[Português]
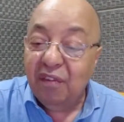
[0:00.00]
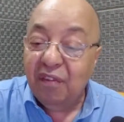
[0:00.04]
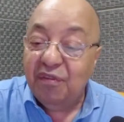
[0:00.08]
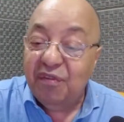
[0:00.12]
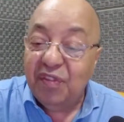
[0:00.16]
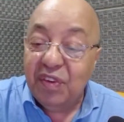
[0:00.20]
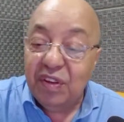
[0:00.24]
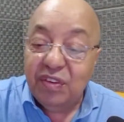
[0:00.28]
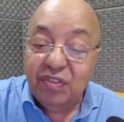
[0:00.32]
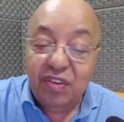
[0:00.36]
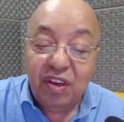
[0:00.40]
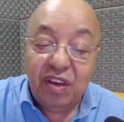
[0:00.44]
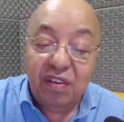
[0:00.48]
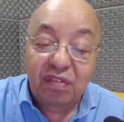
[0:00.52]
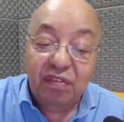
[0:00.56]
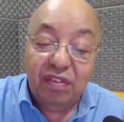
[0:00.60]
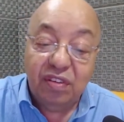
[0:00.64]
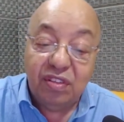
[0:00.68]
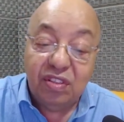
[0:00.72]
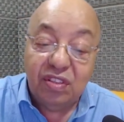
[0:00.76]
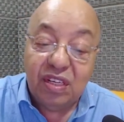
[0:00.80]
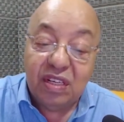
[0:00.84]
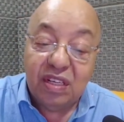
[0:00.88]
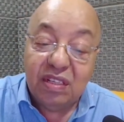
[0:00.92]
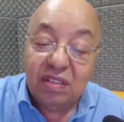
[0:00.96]
a fim de que
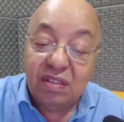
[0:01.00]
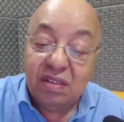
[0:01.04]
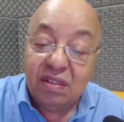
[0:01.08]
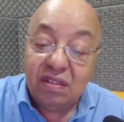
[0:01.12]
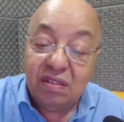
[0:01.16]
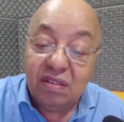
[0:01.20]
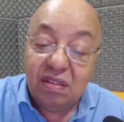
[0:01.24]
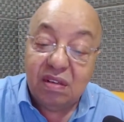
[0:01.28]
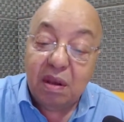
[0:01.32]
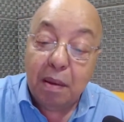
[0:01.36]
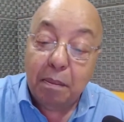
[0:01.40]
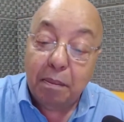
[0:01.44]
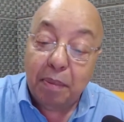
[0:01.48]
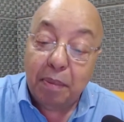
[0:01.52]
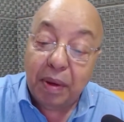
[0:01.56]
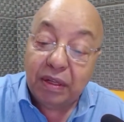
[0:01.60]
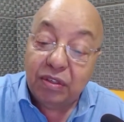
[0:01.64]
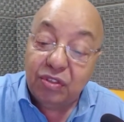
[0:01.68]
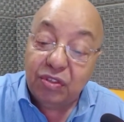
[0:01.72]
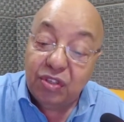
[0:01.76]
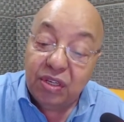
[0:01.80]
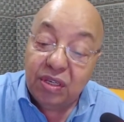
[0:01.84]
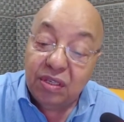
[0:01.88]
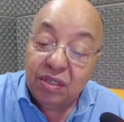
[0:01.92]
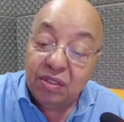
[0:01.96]
você se
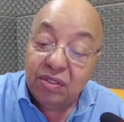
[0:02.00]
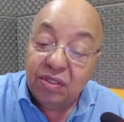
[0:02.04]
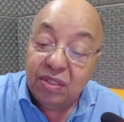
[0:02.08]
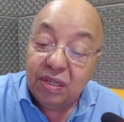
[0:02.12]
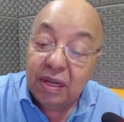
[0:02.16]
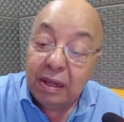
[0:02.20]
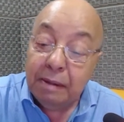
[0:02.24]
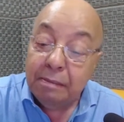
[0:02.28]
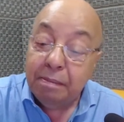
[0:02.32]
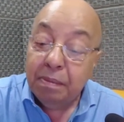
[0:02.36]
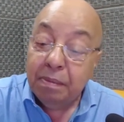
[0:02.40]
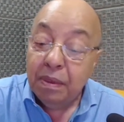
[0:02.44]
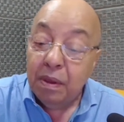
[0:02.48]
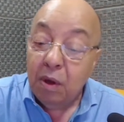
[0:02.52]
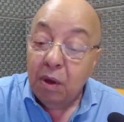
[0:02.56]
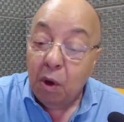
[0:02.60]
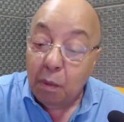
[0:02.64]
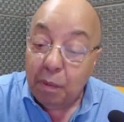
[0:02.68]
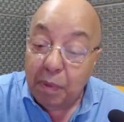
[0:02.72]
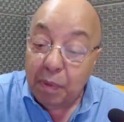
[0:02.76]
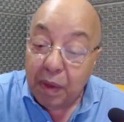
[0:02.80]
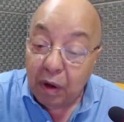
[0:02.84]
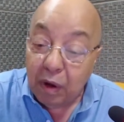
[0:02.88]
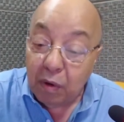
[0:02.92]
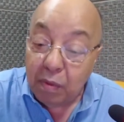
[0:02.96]
simpatize
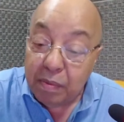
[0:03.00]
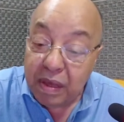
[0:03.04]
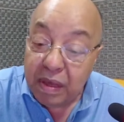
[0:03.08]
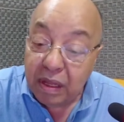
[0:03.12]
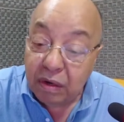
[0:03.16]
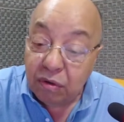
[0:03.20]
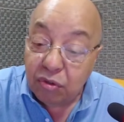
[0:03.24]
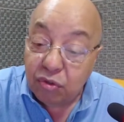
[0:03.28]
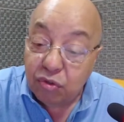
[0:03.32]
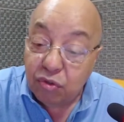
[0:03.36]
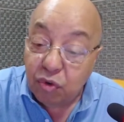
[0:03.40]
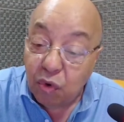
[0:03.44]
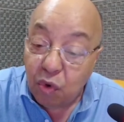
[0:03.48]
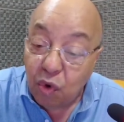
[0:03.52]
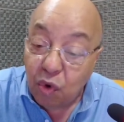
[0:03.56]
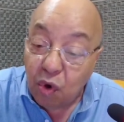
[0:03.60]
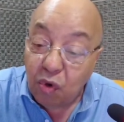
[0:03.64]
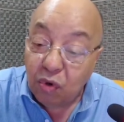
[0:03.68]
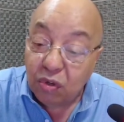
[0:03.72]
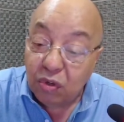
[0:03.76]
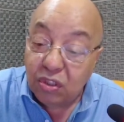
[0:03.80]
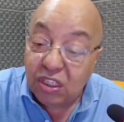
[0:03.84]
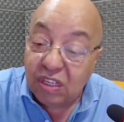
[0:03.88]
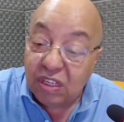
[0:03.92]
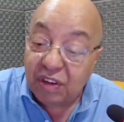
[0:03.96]
ou pelo menos
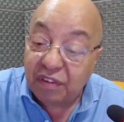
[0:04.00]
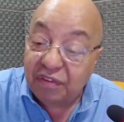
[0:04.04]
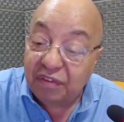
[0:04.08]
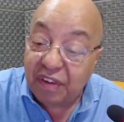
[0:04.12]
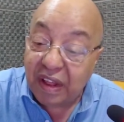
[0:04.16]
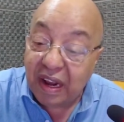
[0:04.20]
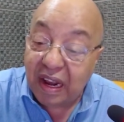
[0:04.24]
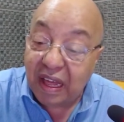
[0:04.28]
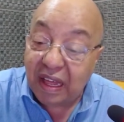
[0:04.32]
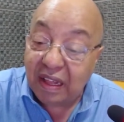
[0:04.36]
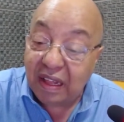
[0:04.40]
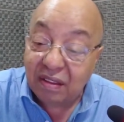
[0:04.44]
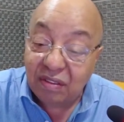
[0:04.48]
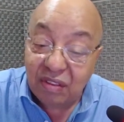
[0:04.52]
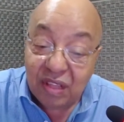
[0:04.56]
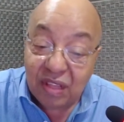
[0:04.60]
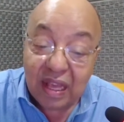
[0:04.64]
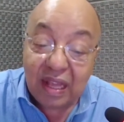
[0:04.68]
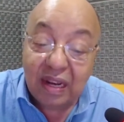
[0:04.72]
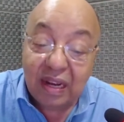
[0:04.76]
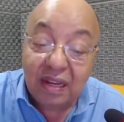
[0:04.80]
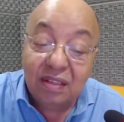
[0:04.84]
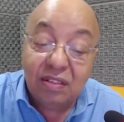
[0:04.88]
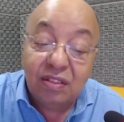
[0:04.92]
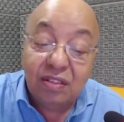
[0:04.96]
ouça falar
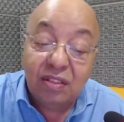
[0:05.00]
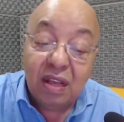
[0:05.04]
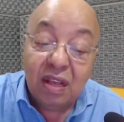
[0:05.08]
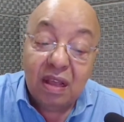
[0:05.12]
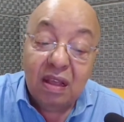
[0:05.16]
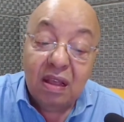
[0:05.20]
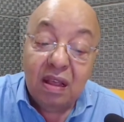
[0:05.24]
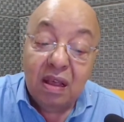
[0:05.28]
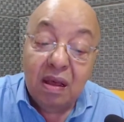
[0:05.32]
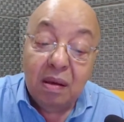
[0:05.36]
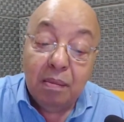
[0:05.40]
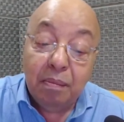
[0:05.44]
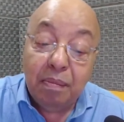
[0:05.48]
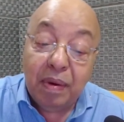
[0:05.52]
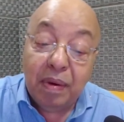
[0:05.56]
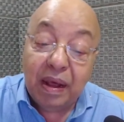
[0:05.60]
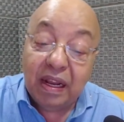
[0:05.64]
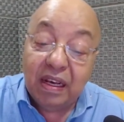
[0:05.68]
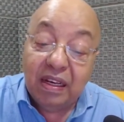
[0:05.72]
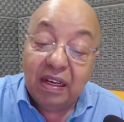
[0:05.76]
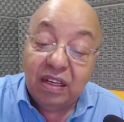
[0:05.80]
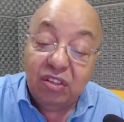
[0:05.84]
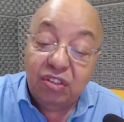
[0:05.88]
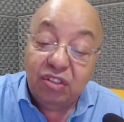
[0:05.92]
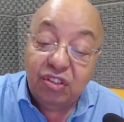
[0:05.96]
deles
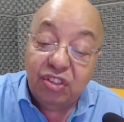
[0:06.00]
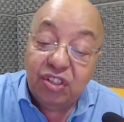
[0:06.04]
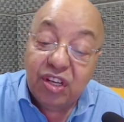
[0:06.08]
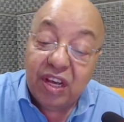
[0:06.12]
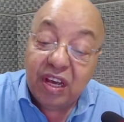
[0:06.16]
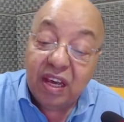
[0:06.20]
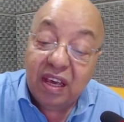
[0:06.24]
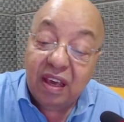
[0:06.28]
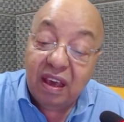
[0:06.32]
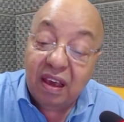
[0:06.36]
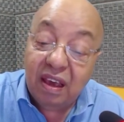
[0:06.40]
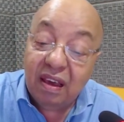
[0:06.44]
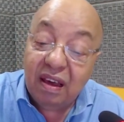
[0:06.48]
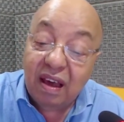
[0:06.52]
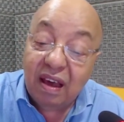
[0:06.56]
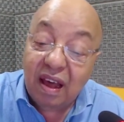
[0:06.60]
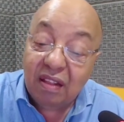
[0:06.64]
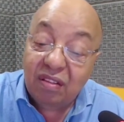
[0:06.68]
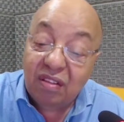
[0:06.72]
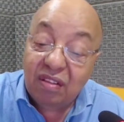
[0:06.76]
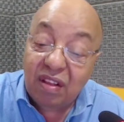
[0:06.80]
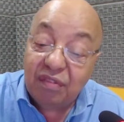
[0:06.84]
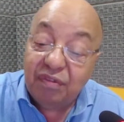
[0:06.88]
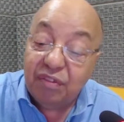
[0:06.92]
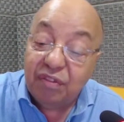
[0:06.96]
para que cheguem
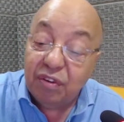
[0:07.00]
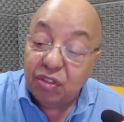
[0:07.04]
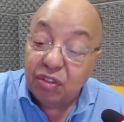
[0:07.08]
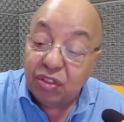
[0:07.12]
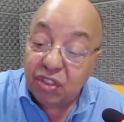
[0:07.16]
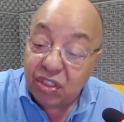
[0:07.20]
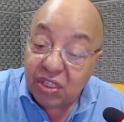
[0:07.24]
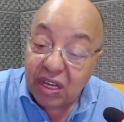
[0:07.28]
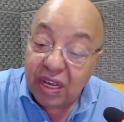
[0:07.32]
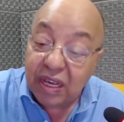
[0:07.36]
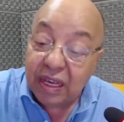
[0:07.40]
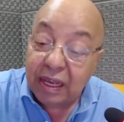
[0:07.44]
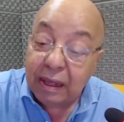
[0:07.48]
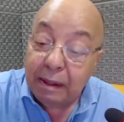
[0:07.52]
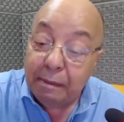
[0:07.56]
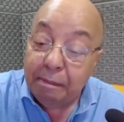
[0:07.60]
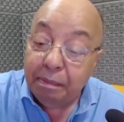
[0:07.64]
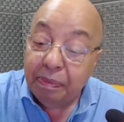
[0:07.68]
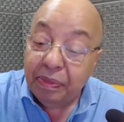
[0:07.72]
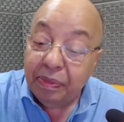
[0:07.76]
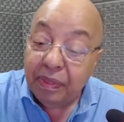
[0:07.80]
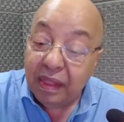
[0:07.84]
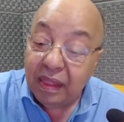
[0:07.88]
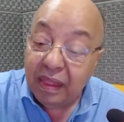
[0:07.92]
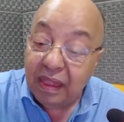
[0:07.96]
até você